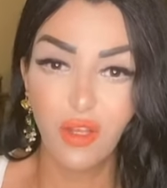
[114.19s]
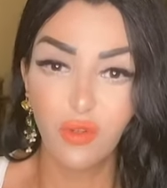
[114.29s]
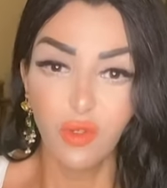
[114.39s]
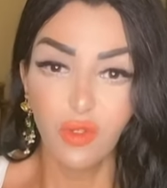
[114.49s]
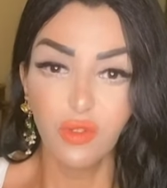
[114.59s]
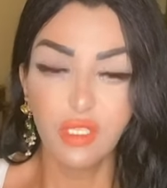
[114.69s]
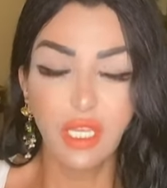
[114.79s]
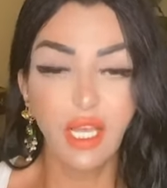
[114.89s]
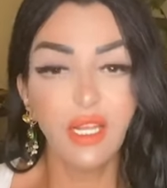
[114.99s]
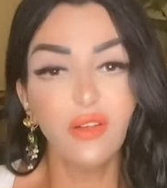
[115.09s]
يقول
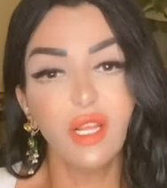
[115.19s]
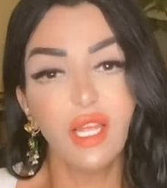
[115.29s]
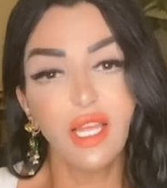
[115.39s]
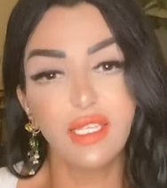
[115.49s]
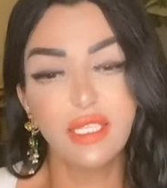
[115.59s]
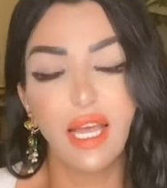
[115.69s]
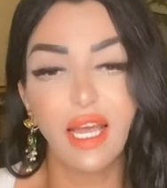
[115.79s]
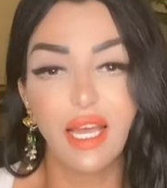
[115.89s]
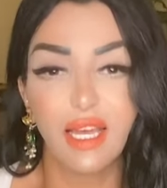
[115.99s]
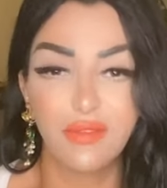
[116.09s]
له قال له لا ده
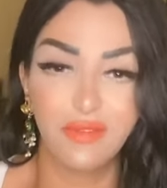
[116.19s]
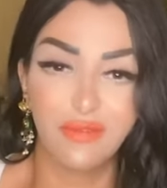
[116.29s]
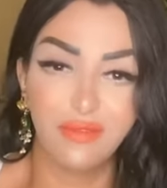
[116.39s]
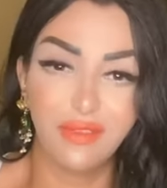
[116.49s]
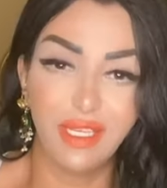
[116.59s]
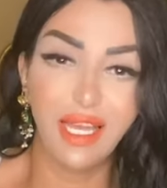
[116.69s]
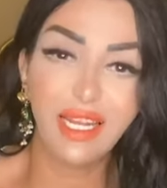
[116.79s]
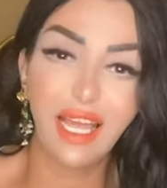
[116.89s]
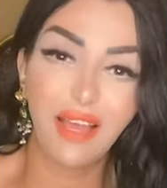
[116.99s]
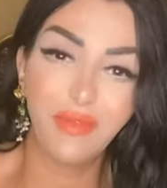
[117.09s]

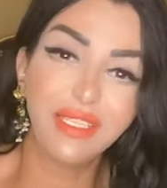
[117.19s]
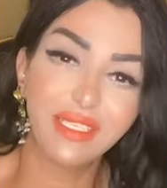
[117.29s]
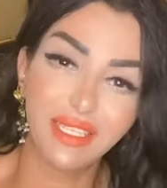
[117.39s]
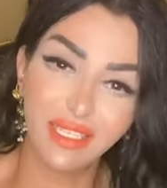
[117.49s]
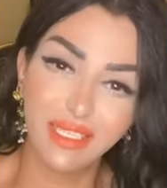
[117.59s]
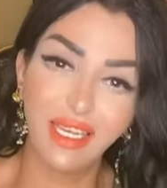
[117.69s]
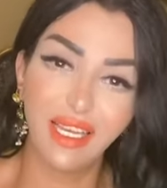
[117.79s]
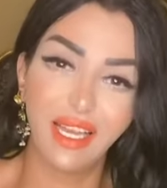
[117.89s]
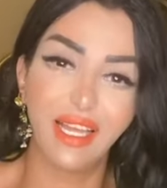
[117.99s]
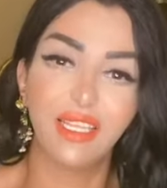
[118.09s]
انا عملت كده
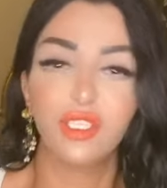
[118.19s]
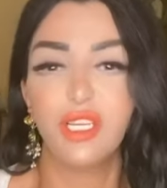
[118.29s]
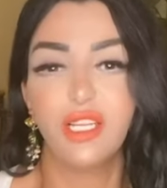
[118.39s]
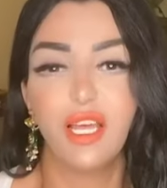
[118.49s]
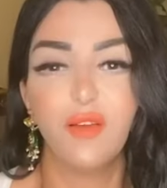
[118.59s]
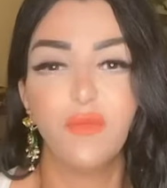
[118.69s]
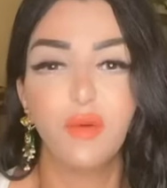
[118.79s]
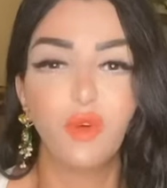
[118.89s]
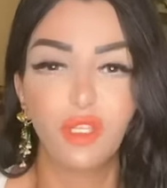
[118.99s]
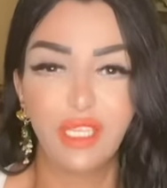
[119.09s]
علشان ابقى
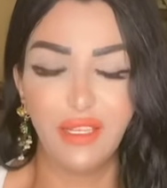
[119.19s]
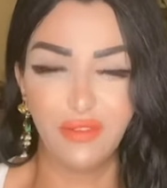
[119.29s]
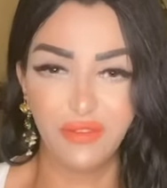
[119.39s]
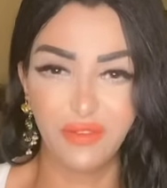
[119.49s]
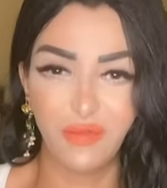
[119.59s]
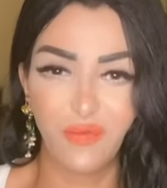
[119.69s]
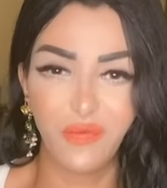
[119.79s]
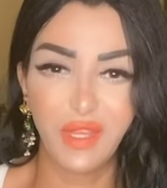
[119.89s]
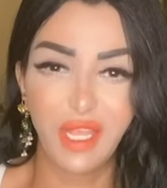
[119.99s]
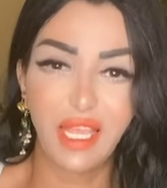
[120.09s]
مختلف
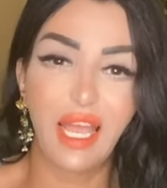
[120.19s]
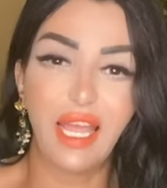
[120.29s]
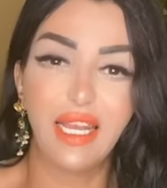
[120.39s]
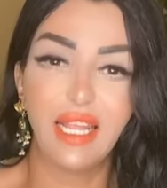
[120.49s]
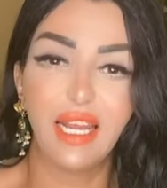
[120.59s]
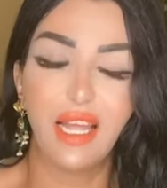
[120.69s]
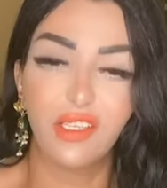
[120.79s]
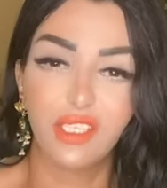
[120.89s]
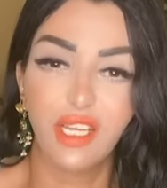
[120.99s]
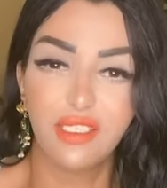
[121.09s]
انا اللي
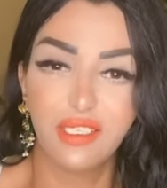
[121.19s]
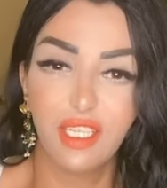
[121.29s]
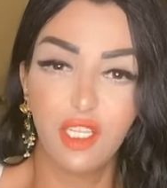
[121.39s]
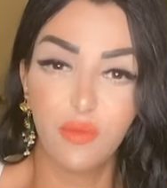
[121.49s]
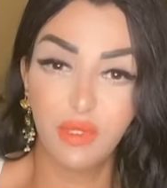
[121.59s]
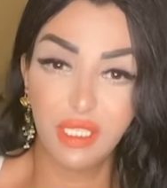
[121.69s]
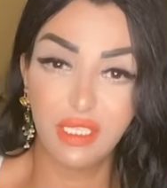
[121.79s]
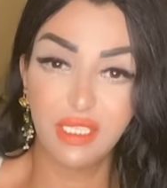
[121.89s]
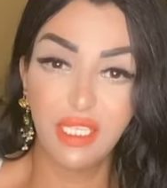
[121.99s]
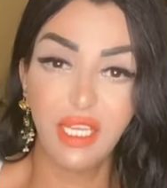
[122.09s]
قطعت ديلي بايدي